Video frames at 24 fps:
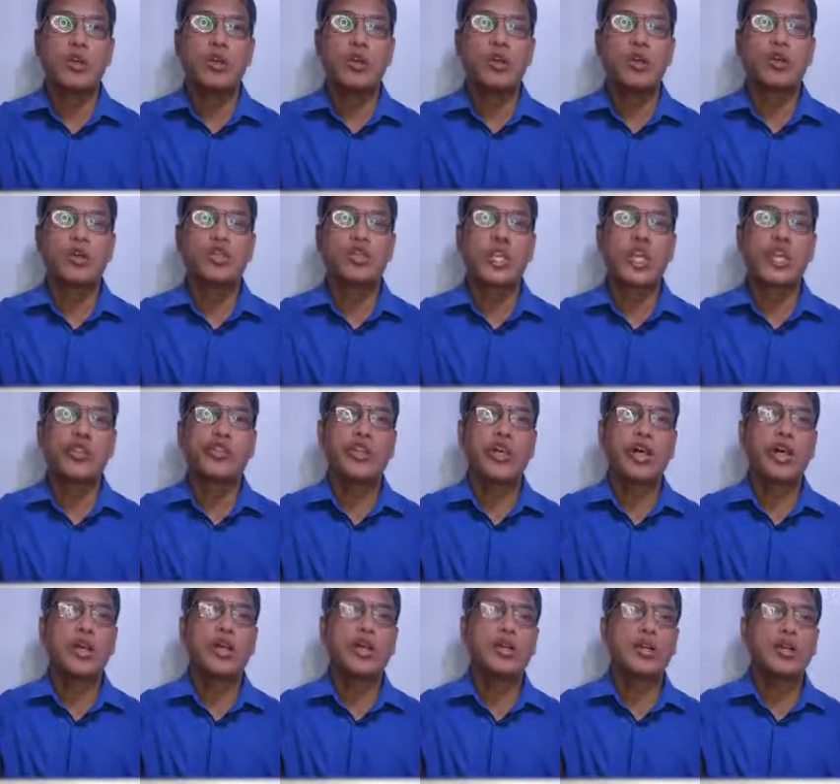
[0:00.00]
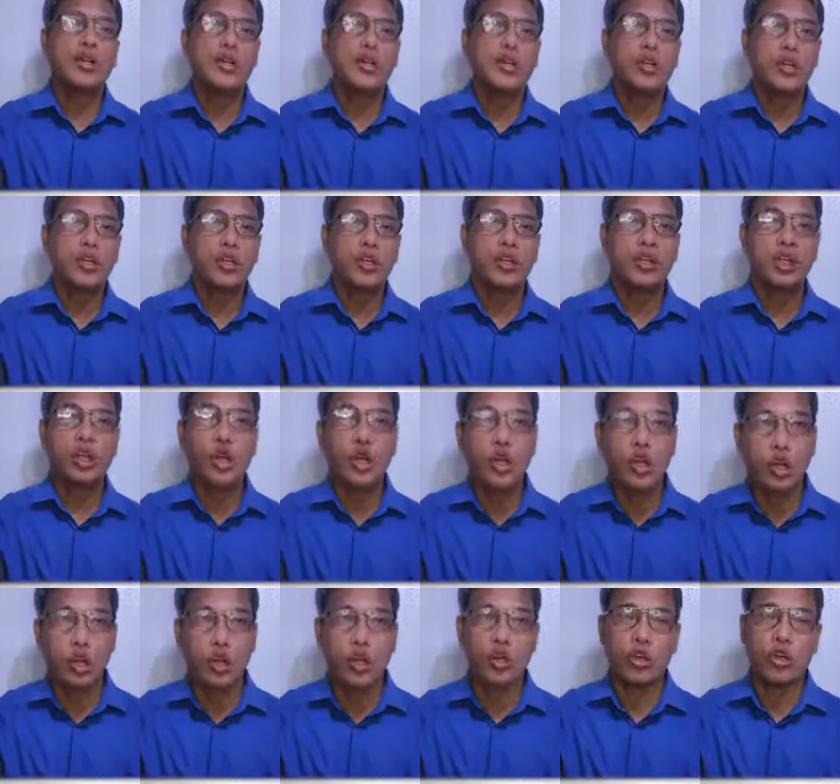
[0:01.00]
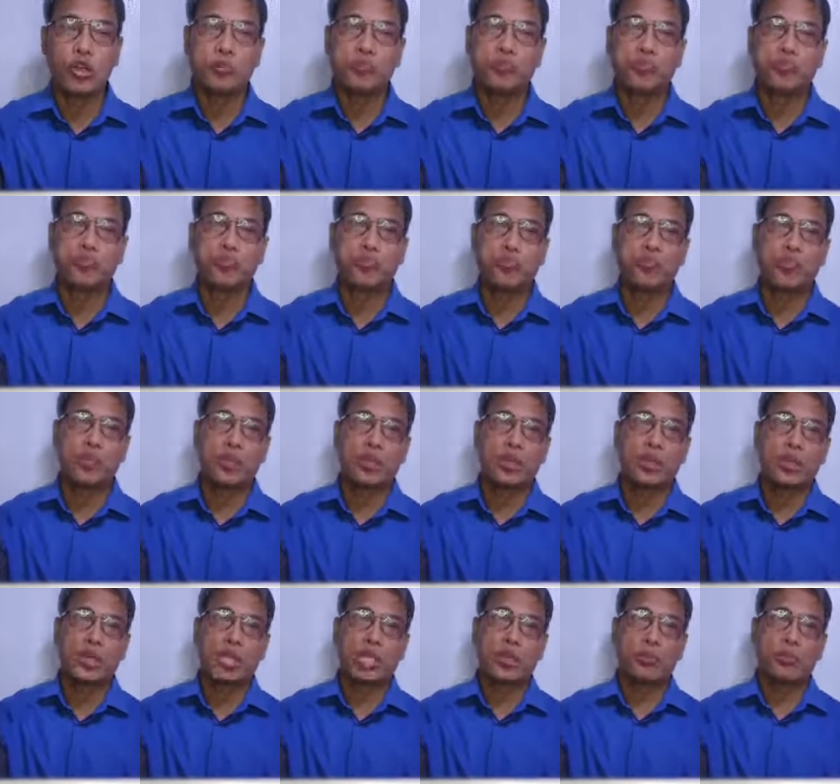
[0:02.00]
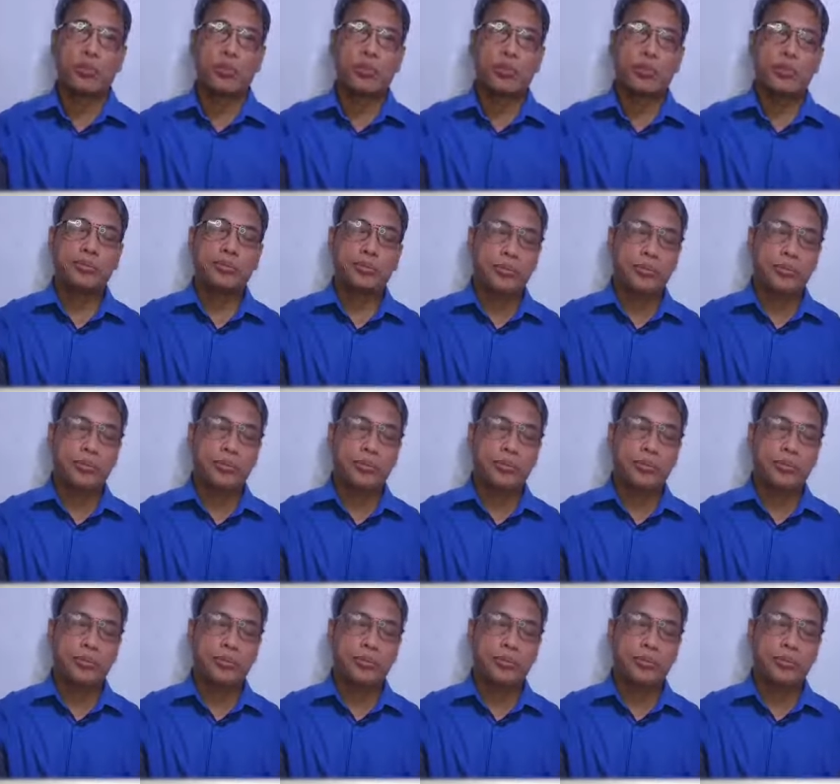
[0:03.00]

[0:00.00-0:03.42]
Yung salitang YOLO. Ayan po.